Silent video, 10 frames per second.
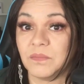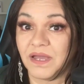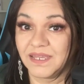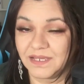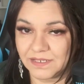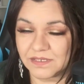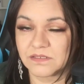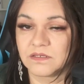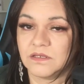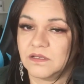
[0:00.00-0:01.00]
maelis
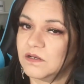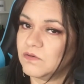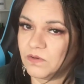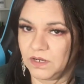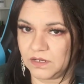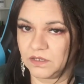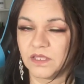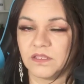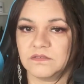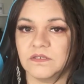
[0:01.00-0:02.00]
en el lugar. Es
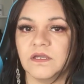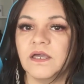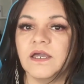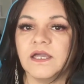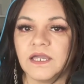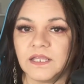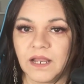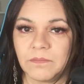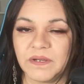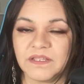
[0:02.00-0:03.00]
decir, en
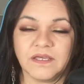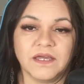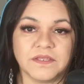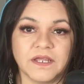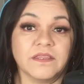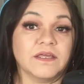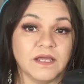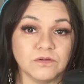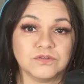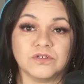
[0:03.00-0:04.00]
la parte de atrás del
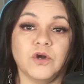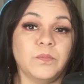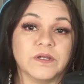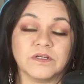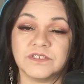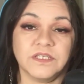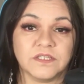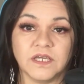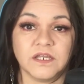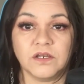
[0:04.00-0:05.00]
auto los perros
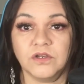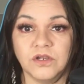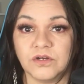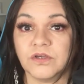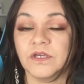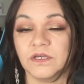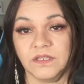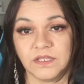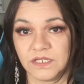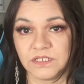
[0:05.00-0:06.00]
sentían el olor
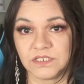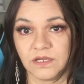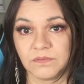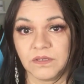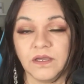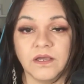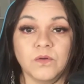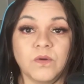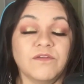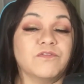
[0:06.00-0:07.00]
de ella.
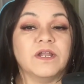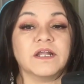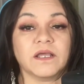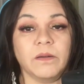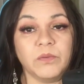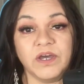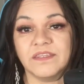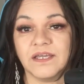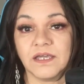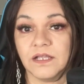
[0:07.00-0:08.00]
¿Cuál fue la
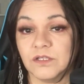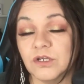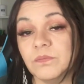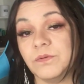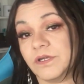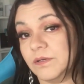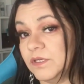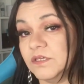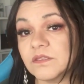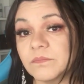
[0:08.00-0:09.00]
respuesta que él dio? Porque
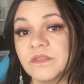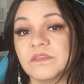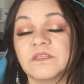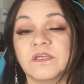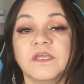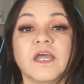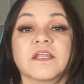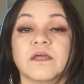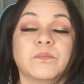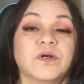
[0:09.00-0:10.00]
evidentemente tenía
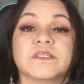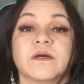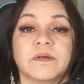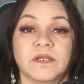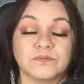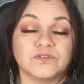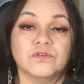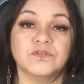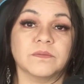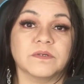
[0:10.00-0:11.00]
respuesta para
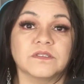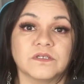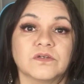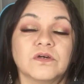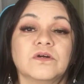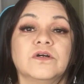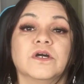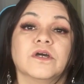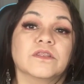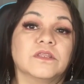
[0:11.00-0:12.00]
absolutamente todo.
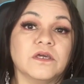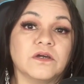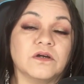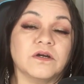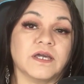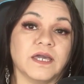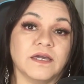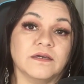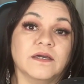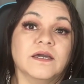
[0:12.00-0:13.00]
Dijo
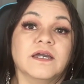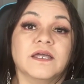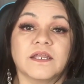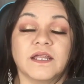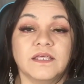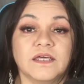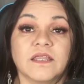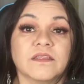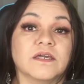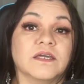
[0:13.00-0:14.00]
que en
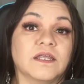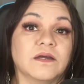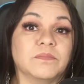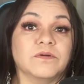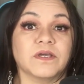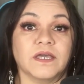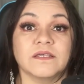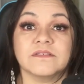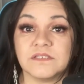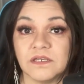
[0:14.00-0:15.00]
realidad era porque
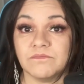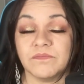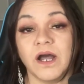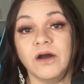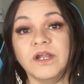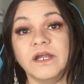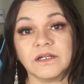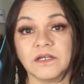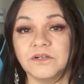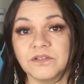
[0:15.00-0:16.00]
sí, ahora
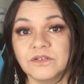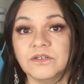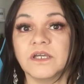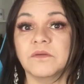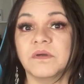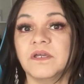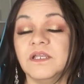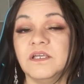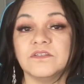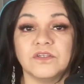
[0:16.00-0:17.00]
recordó que
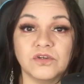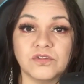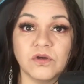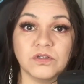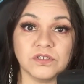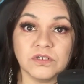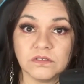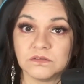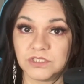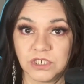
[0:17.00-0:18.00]
Maelis y otros
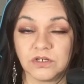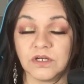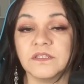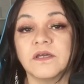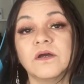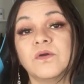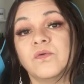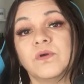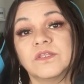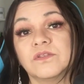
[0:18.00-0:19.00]
chicos que estaban
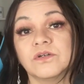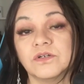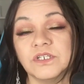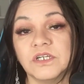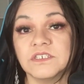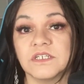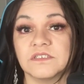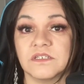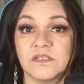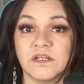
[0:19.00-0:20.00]
jugando con ella se
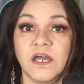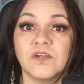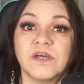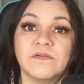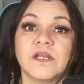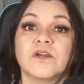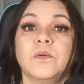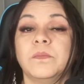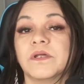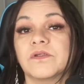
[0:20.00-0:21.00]
acercaron a ver los
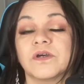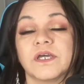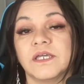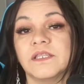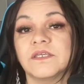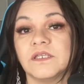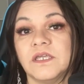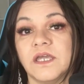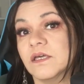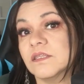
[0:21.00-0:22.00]
perros que él
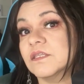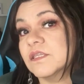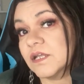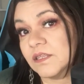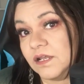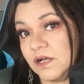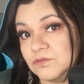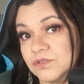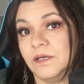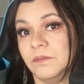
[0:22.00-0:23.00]
tenía detrás del
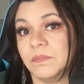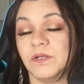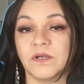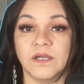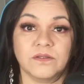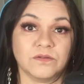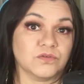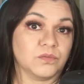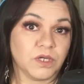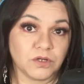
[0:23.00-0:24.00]
auto, pero que
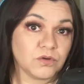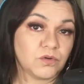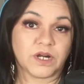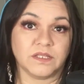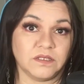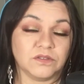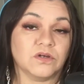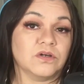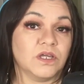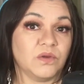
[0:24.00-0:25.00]
subieron un ratito
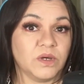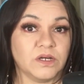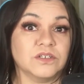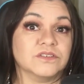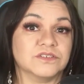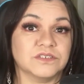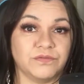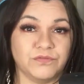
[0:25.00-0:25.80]
y luego se